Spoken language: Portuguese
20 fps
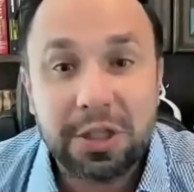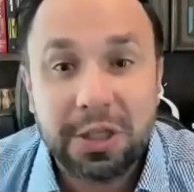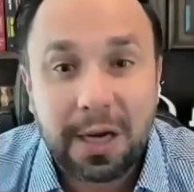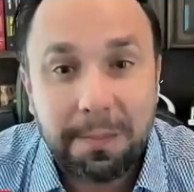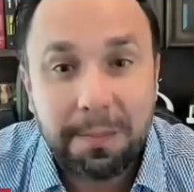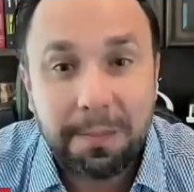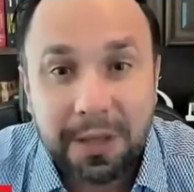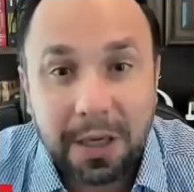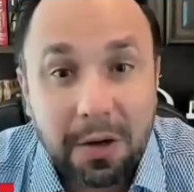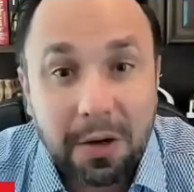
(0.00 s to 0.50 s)
de
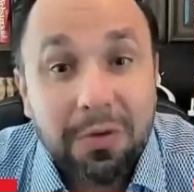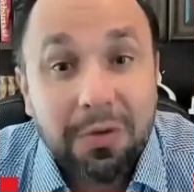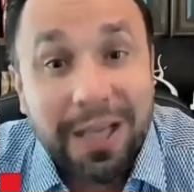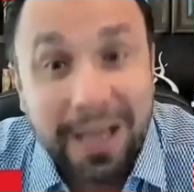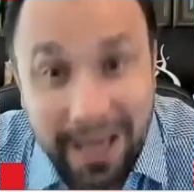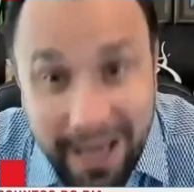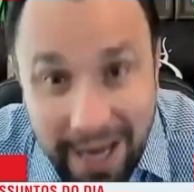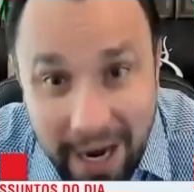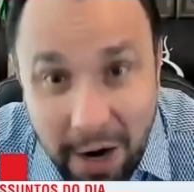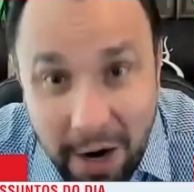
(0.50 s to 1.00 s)
capital
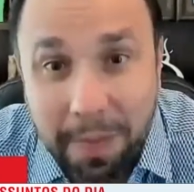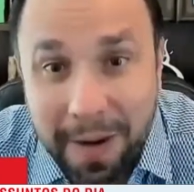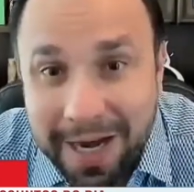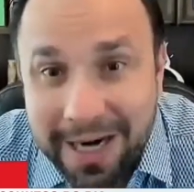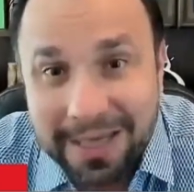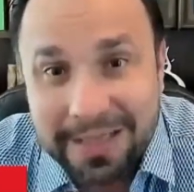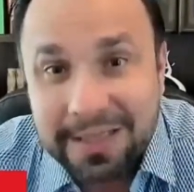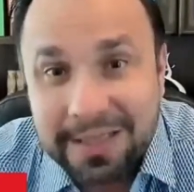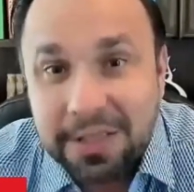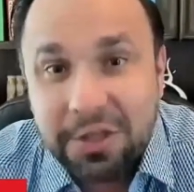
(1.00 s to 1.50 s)
que é o
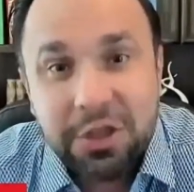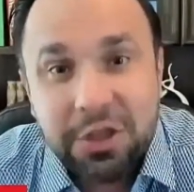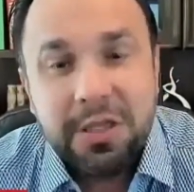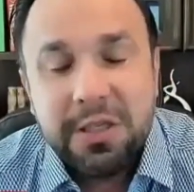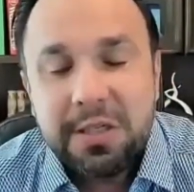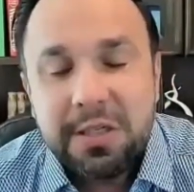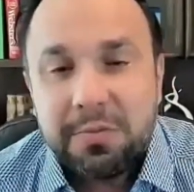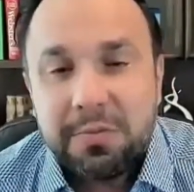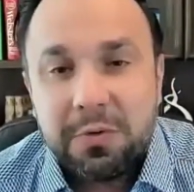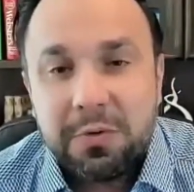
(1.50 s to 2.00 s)

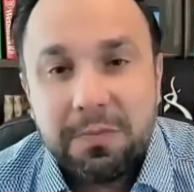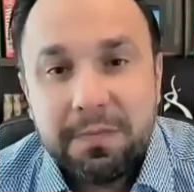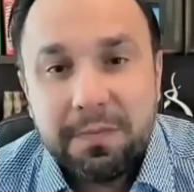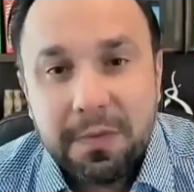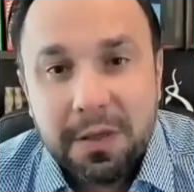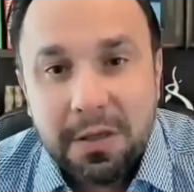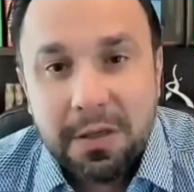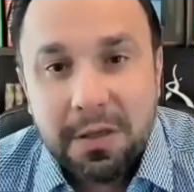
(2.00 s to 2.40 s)
parasitismo.